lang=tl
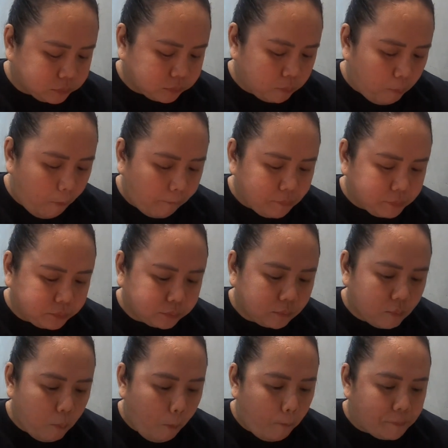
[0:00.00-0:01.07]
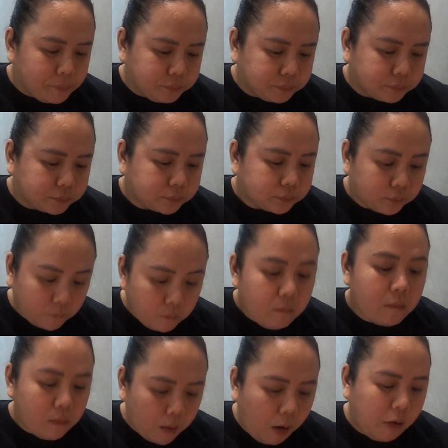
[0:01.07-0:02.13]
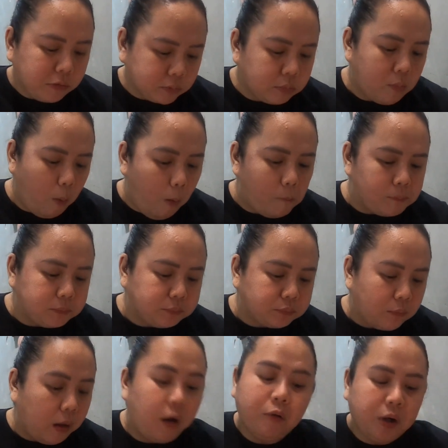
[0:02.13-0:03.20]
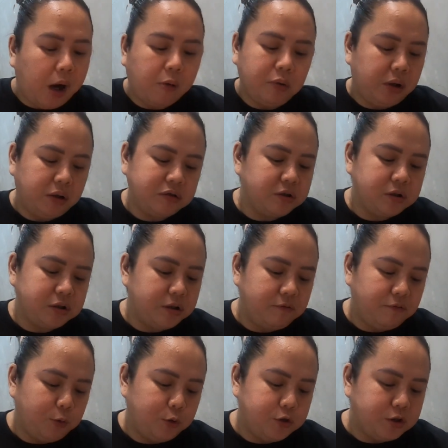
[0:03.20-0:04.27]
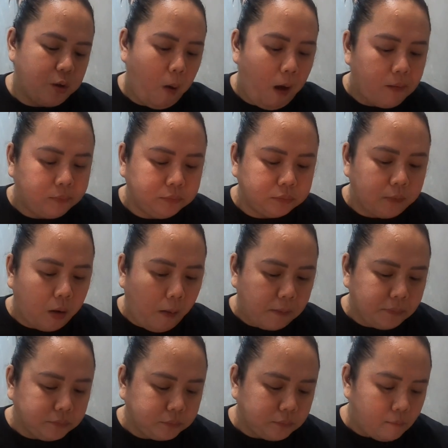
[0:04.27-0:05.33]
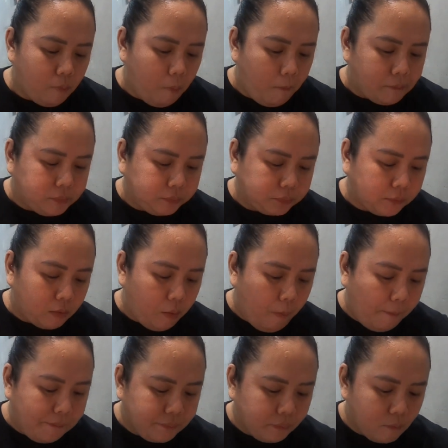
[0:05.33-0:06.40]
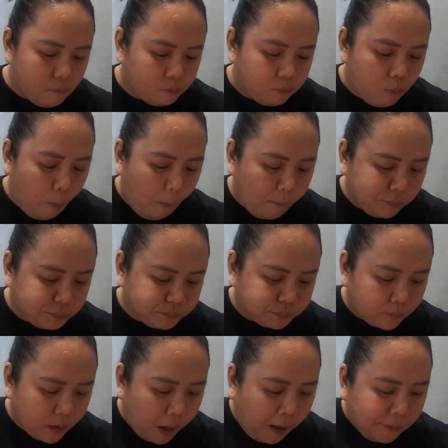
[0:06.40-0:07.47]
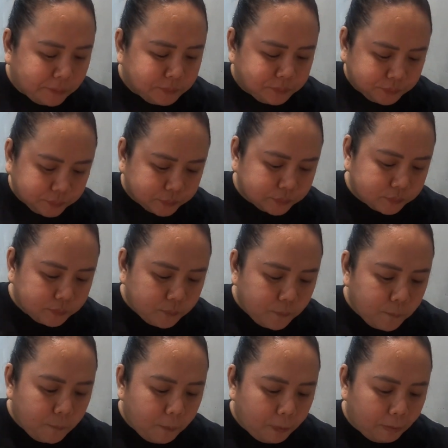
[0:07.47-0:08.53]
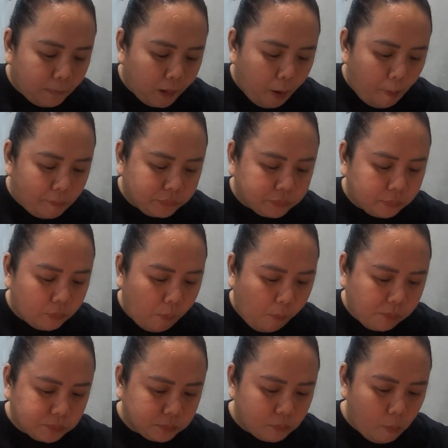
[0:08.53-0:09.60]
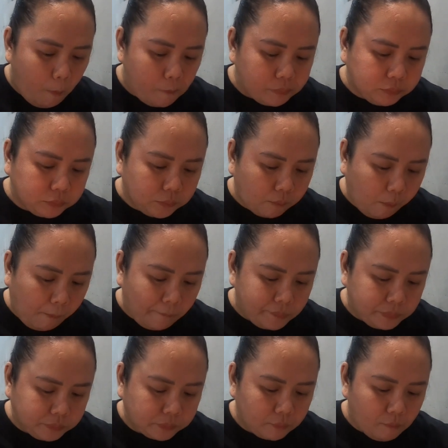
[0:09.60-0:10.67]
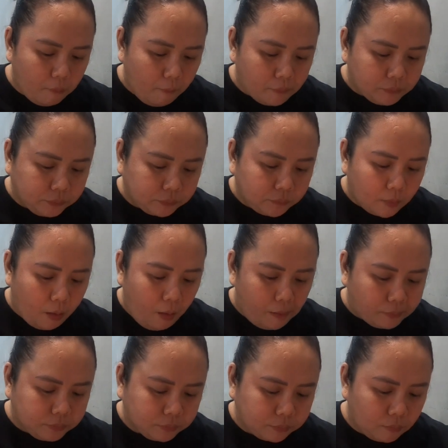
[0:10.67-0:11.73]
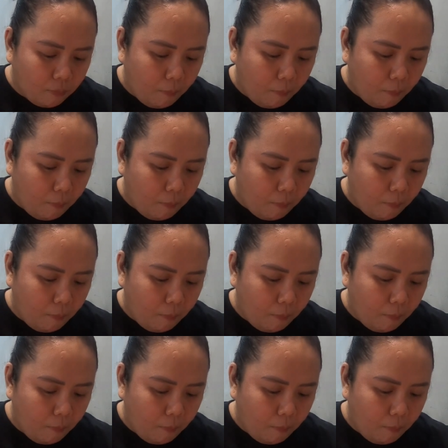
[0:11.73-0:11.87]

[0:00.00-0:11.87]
Cebu's lang medyo wala, no? Wala silang shellfish right now. Oh, okay. This is lunch, by the way. So, we don't know kung same lang din yung menu for dinner. But for lunch, it's good for lunch. Marami ka ng choices.